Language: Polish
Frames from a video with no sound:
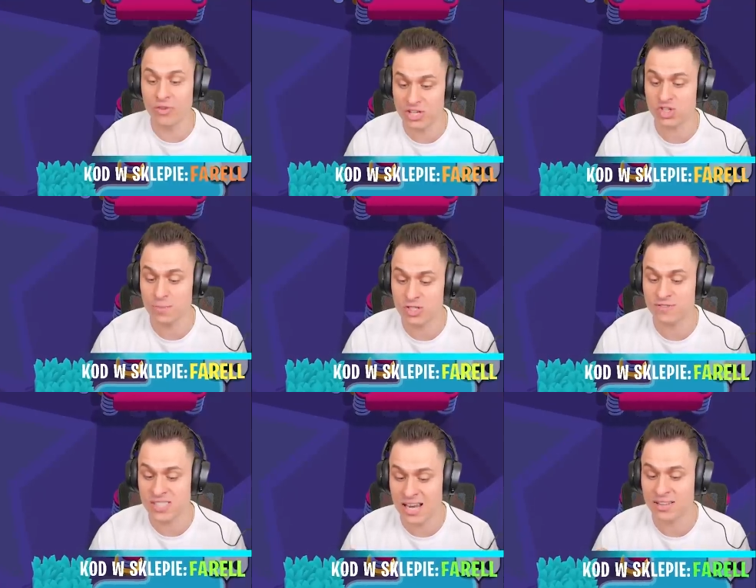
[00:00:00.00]
Uwierzcie mi,
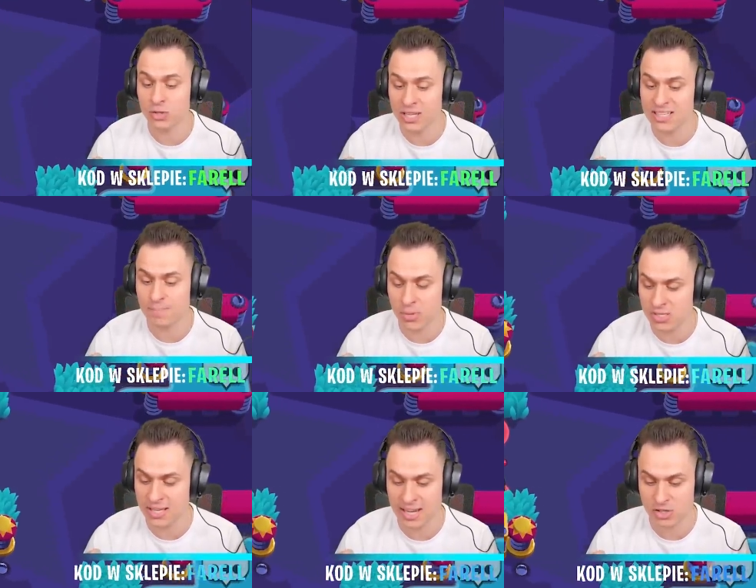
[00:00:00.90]
że wcale to nie jest
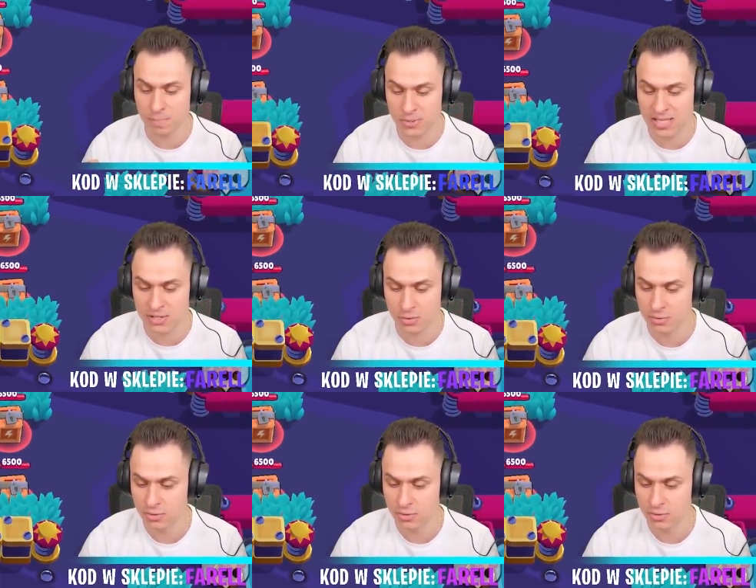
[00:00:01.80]
proste grać tą postacią.